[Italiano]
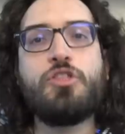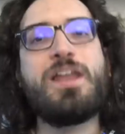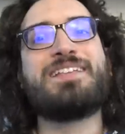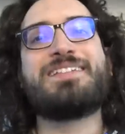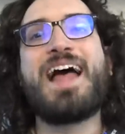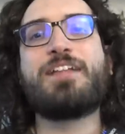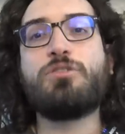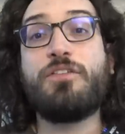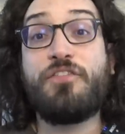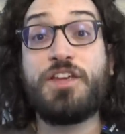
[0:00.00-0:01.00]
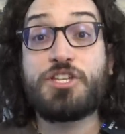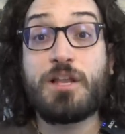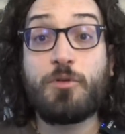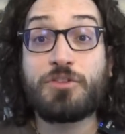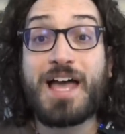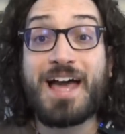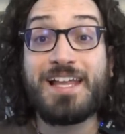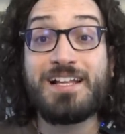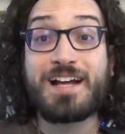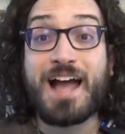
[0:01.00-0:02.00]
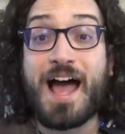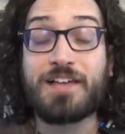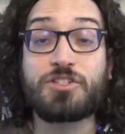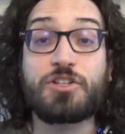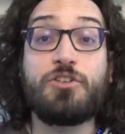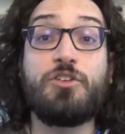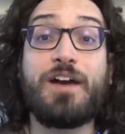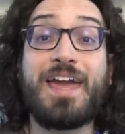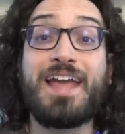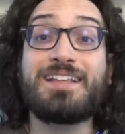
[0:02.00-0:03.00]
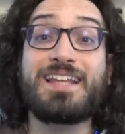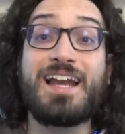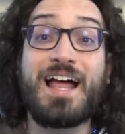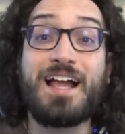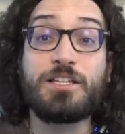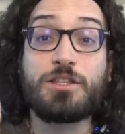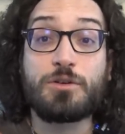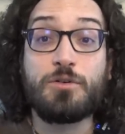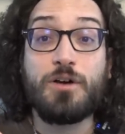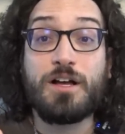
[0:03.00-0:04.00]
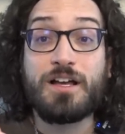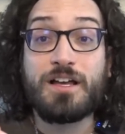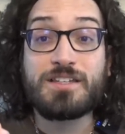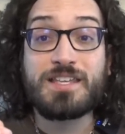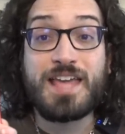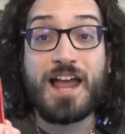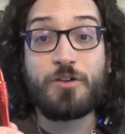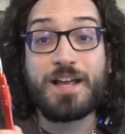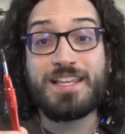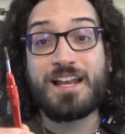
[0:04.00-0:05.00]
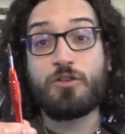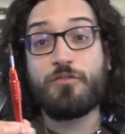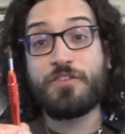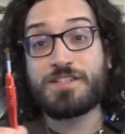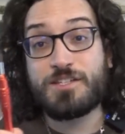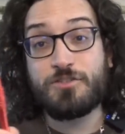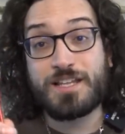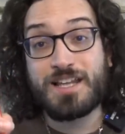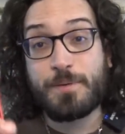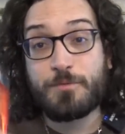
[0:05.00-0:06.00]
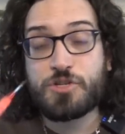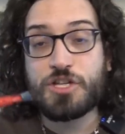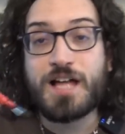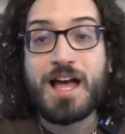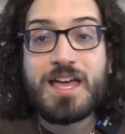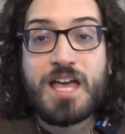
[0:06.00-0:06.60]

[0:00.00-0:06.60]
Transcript: Non è stato difficile montare il casco e tra l'altro eh, segnalo che nella confezione della prima uscita